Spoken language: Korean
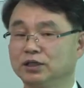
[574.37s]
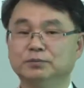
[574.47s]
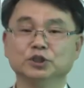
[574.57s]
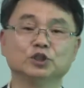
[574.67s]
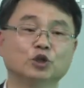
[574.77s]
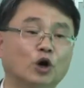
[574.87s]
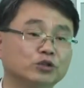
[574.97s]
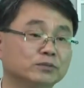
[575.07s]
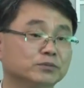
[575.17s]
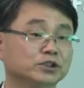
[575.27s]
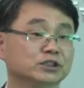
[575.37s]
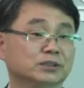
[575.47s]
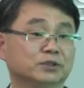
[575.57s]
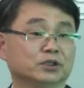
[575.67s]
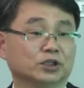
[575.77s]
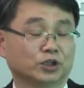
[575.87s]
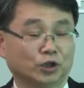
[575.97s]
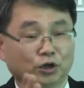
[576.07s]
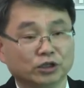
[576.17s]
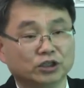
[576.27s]
그분이 어떤 분이시냐면
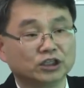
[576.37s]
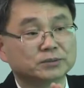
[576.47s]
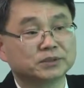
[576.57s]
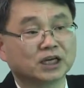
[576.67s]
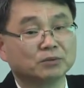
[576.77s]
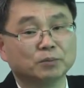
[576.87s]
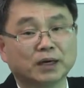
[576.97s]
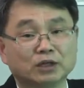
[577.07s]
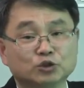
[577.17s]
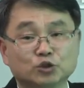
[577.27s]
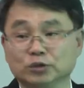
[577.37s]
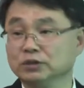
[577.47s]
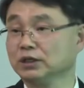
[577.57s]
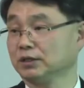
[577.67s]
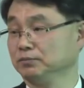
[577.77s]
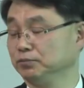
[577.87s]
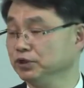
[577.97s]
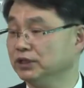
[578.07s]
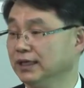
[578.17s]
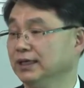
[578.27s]
너희들이 십자가에 못 박아 죽인 사람
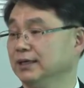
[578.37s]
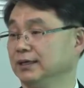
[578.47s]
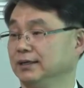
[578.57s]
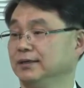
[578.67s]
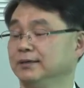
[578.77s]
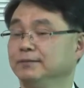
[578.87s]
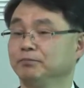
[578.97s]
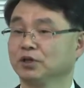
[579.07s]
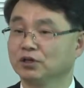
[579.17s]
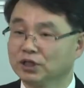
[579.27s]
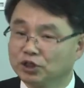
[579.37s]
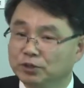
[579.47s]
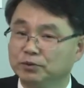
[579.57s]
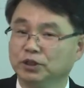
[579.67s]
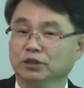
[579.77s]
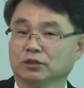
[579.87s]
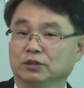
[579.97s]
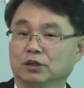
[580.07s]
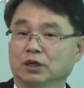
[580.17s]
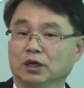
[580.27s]
분이다. 그러나 그분은
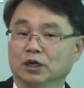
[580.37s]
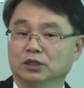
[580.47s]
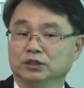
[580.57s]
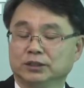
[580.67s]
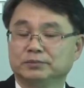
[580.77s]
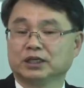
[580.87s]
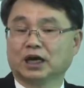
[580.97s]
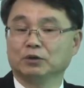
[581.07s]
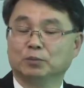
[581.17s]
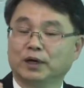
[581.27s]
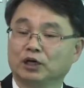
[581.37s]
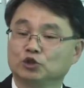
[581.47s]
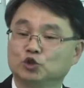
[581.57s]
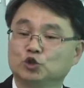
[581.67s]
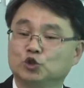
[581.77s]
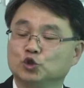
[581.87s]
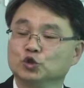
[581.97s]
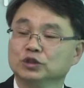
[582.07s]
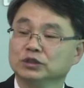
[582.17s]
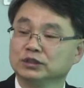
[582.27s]
십자가에 못 박아
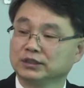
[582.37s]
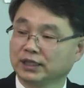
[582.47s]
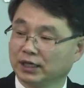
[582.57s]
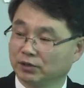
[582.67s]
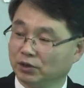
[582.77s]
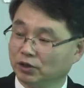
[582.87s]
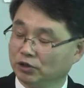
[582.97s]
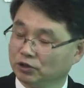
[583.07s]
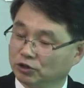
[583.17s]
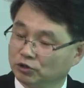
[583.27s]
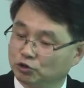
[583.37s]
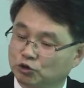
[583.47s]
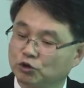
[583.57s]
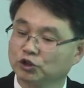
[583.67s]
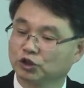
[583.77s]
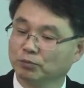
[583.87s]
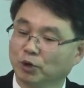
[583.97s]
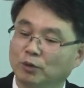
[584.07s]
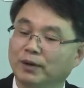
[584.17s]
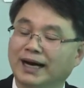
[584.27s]
죽은 채로 죽어서
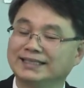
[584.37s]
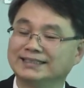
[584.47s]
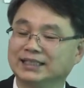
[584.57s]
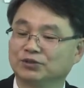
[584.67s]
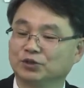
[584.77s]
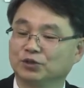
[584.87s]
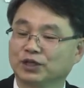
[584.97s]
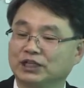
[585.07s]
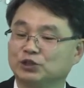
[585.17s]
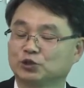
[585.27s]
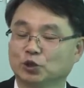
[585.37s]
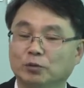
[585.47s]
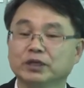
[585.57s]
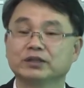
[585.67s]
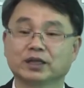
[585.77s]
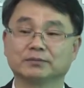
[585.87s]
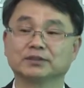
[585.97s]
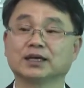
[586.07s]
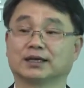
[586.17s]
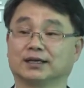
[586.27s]
멸망한 채로 계실 수 없기
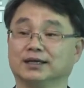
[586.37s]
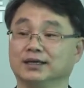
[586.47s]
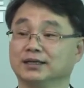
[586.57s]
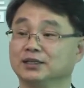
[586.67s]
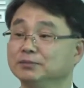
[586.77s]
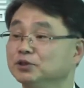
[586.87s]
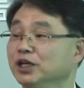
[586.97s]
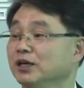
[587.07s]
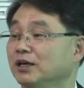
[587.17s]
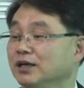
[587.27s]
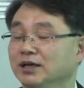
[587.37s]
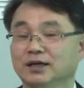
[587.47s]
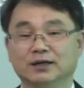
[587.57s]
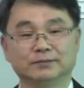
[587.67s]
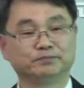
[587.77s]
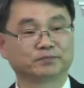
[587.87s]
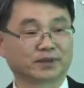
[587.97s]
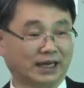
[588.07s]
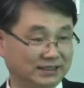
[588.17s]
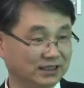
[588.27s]
때문에 그분이
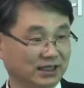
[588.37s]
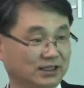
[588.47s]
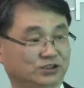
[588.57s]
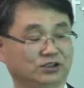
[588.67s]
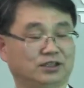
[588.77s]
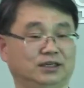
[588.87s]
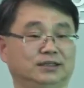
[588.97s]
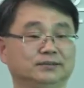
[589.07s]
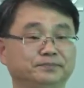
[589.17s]
다시 살아나셨다.